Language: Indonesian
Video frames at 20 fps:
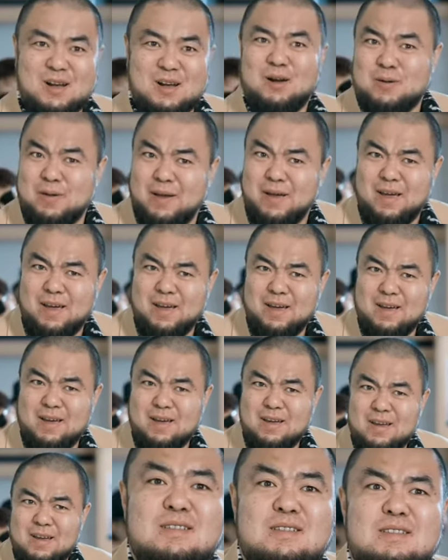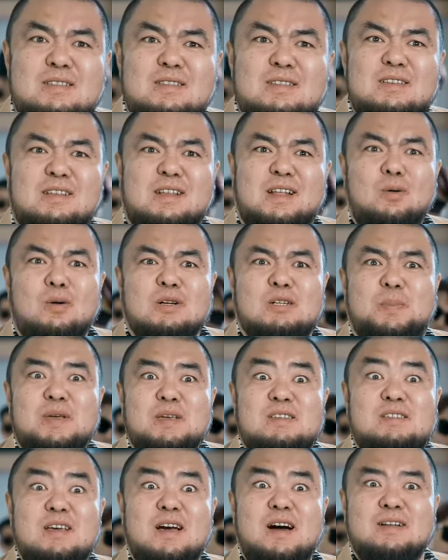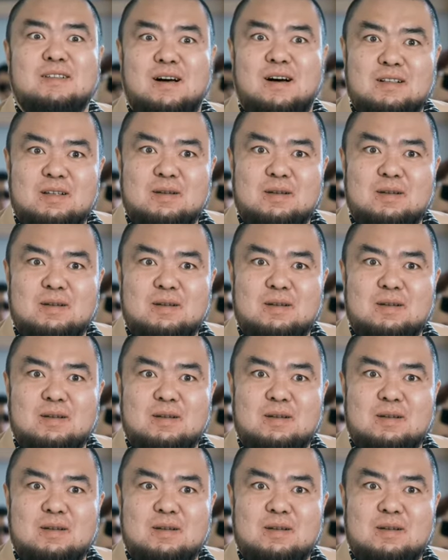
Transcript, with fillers: Rui, apakah kamu mengira aku terkejut?